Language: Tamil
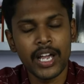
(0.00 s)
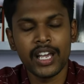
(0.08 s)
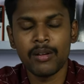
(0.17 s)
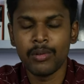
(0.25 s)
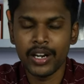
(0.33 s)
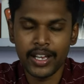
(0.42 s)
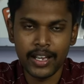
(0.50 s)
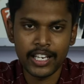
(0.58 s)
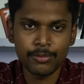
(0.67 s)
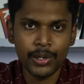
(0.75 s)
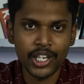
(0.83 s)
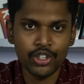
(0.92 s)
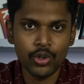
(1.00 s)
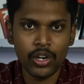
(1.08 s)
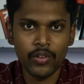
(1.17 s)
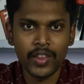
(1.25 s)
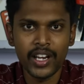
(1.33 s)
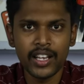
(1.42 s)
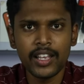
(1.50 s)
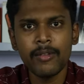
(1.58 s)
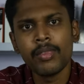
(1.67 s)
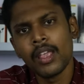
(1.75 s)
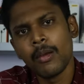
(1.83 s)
பயங்கரமான எக்ஸ்பெக்டேஷனோட வந்திருக்குது